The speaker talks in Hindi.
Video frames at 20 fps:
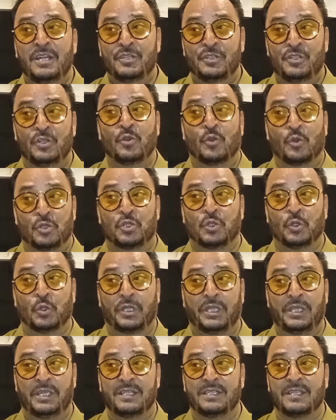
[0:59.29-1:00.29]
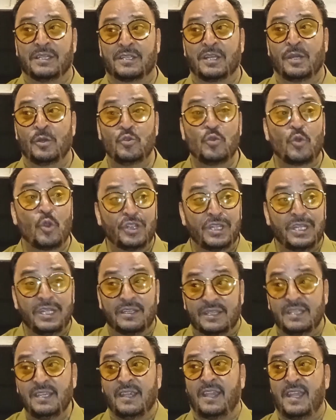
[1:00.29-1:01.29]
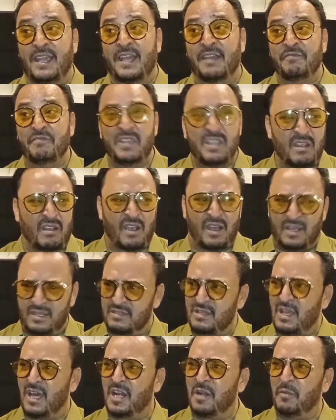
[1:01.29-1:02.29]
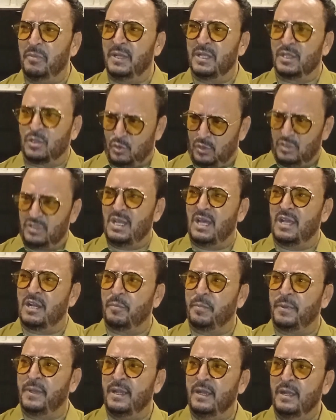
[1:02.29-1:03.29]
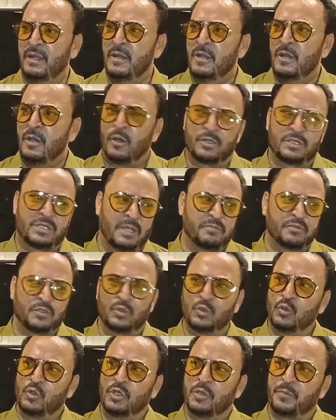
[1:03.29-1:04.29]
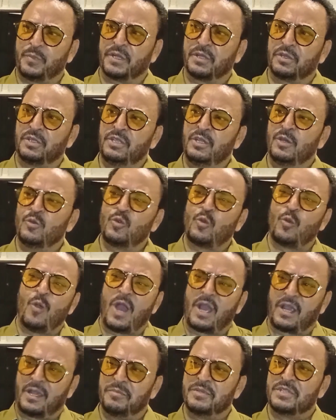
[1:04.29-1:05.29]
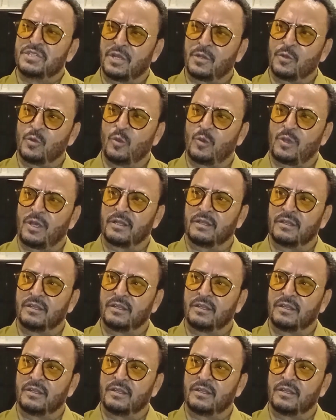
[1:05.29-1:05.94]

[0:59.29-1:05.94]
जिनको शो किया जाता है उनको देते क्या वीक का हज़ार रुपया दो हज़ार रुपया और जब ज़रूरत पड़ती है उनको आगे बेचारों को कर